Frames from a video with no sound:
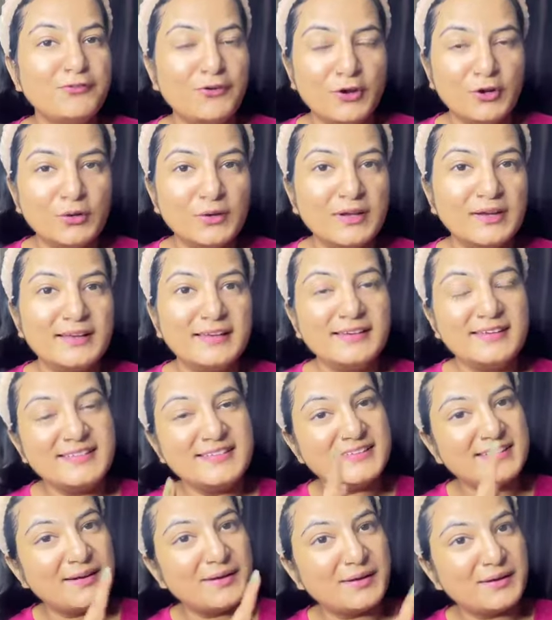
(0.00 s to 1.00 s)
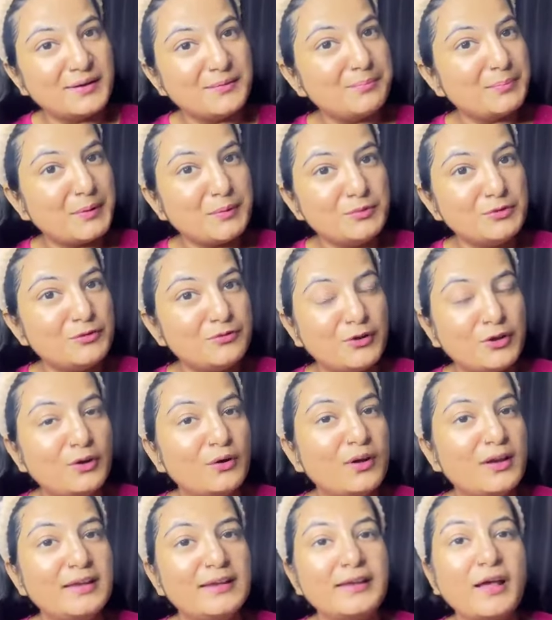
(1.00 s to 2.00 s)
फॉलो कर लेना इंस्टा पर मुझे फॉलो
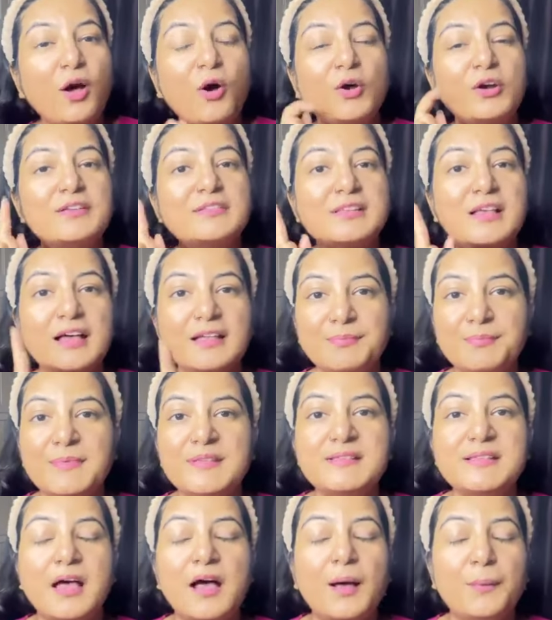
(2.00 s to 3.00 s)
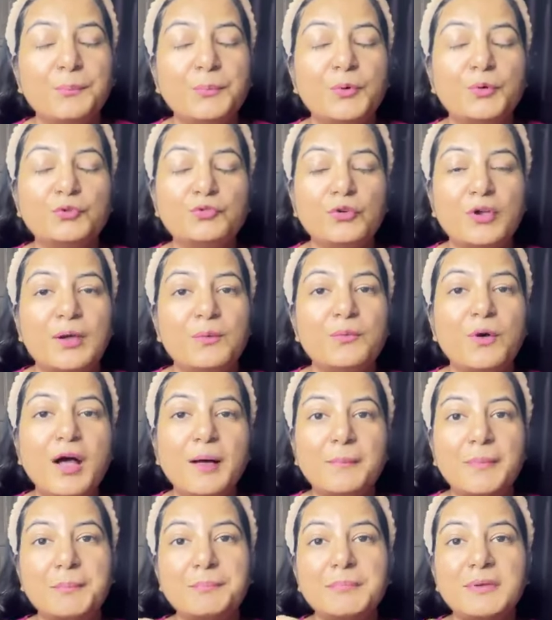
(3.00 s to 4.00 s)
कर लेना और साथ में आपको जो है वो
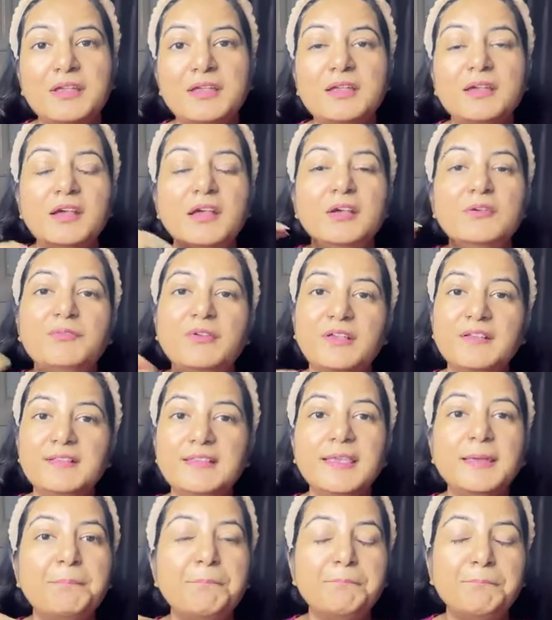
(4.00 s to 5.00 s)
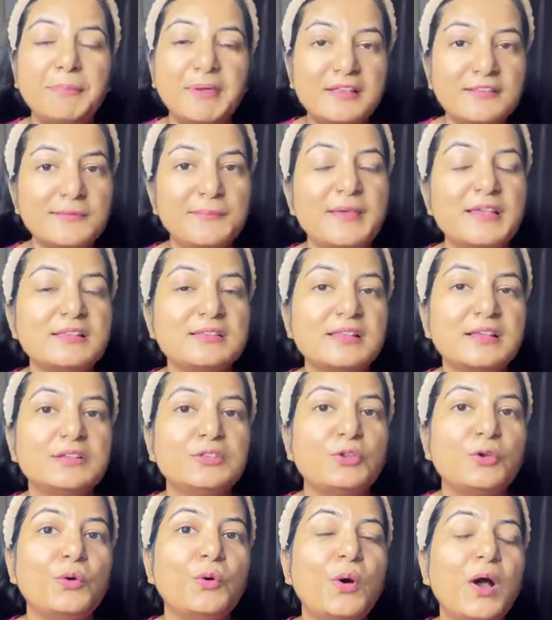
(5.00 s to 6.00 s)
आप अपनी फेस की पिक्स भेज
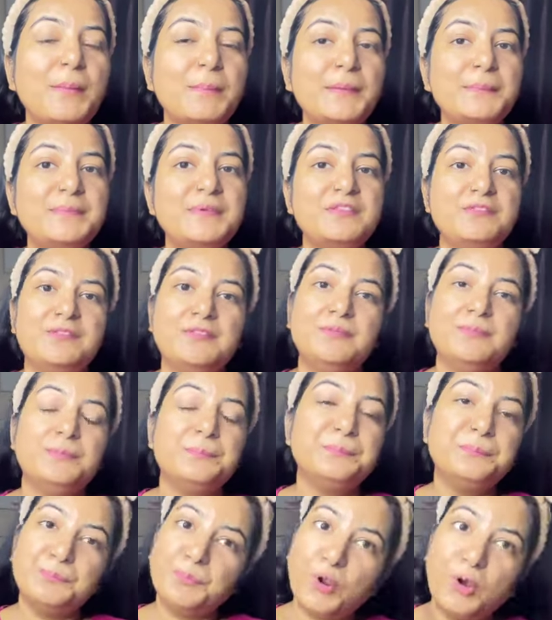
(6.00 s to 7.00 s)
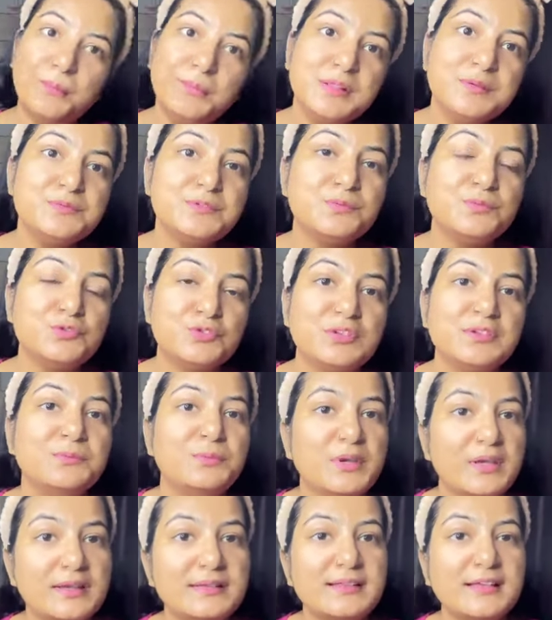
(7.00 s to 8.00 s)
सकते हो आप अपनी प्रॉब्लम्स
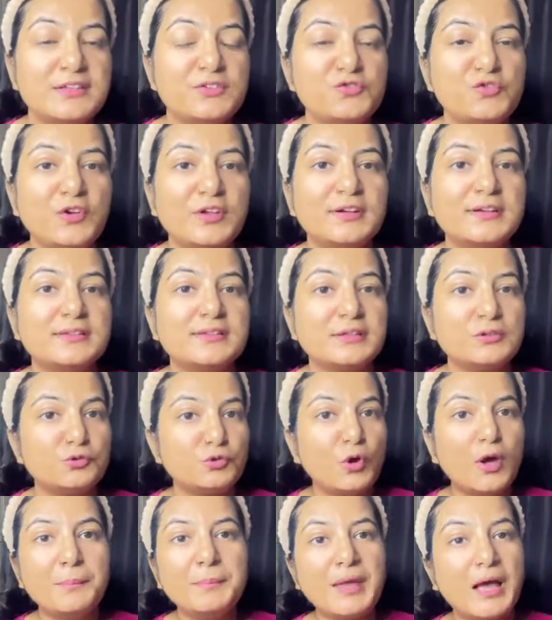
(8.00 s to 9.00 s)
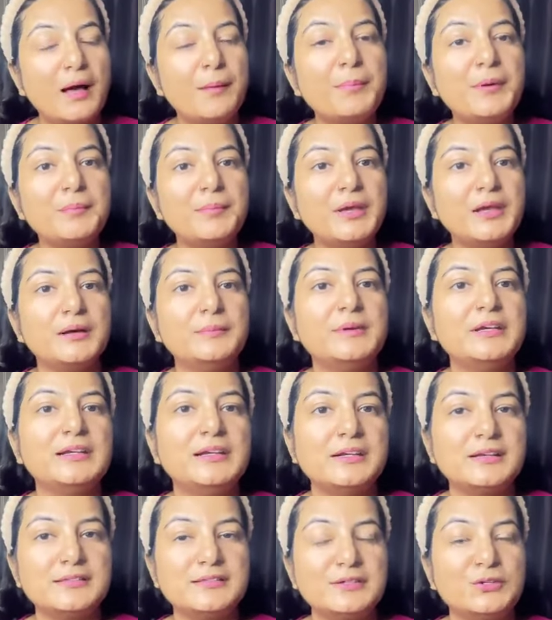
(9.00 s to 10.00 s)
मेरे साथ शेयर कर सकते हो आप यहाँ पर भी कमेंट
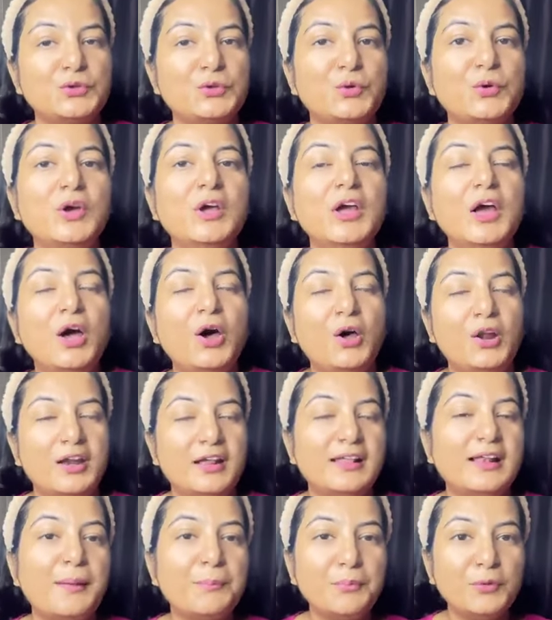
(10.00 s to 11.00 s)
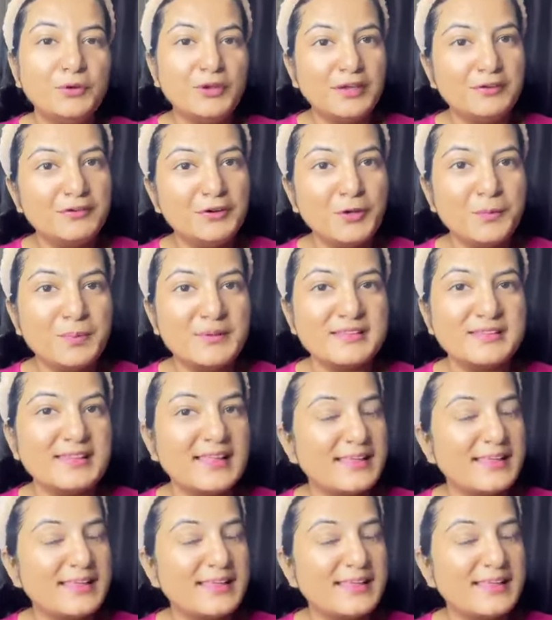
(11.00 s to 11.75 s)
कर सकते हो और अगर आपको ये वीडियो पसंद